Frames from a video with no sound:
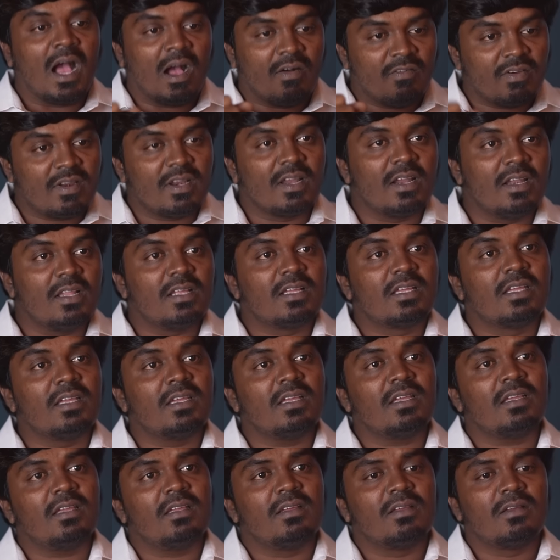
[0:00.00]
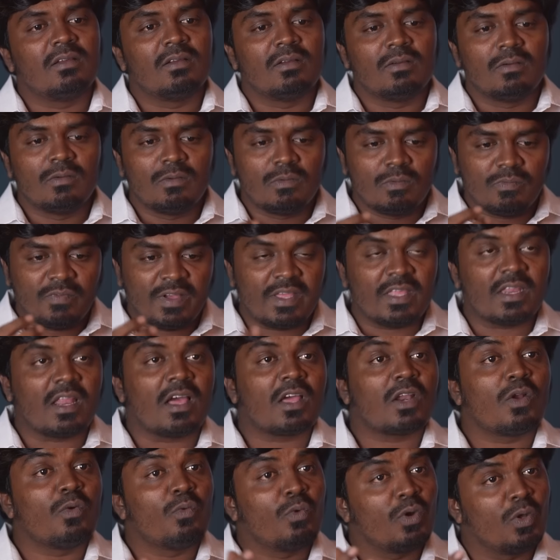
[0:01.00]
அவர்களுக்கு
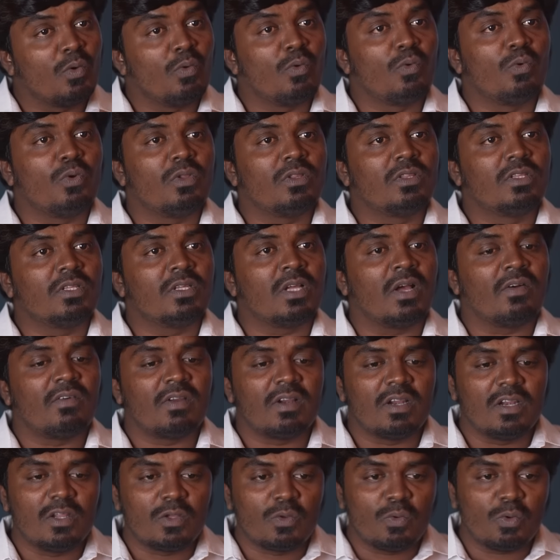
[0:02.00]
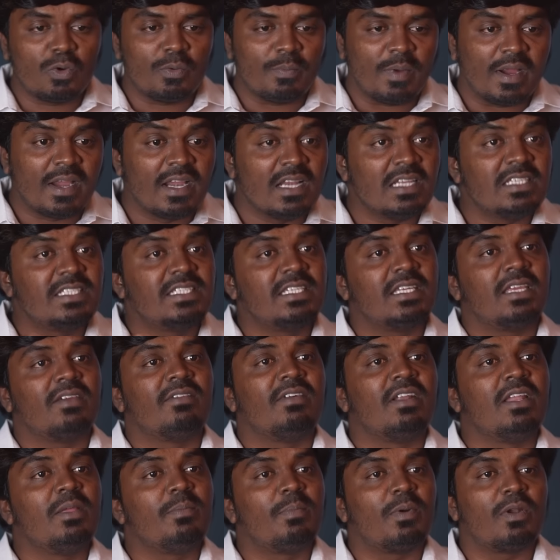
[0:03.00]
வயிறார உணவு கொடுத்து அவர்களுக்கு ஒரு மகிழ்ச்சியை
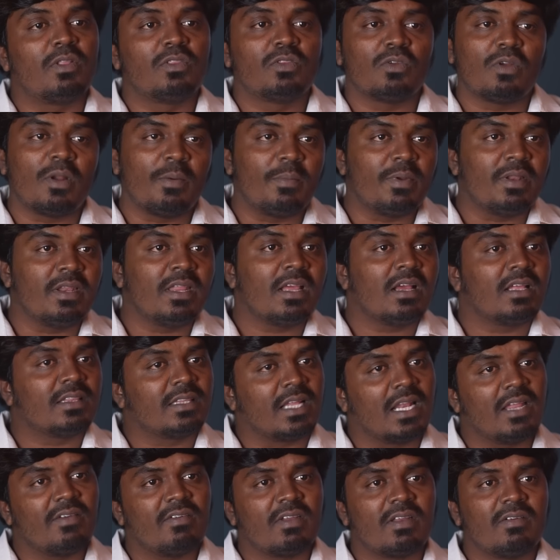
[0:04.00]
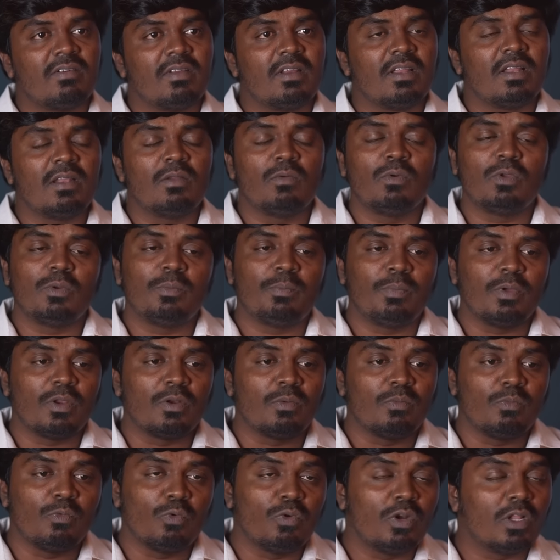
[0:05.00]
வெளிப்படுத்தணும் அப்படின்னு எங்கள் தலைவர் அவர்கள் ஒரு
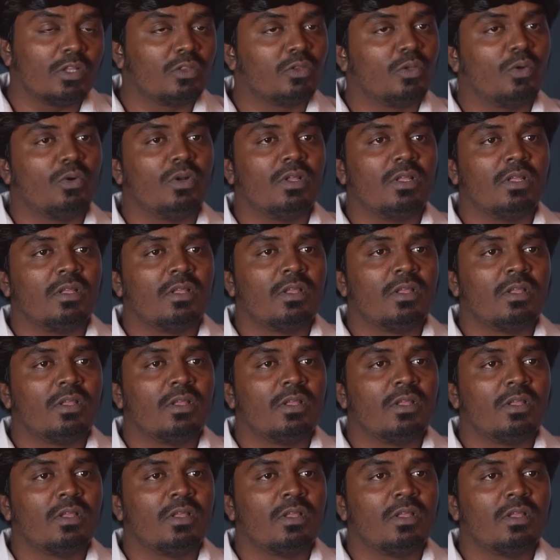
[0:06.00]
பெரும் உள்ளத்தோடு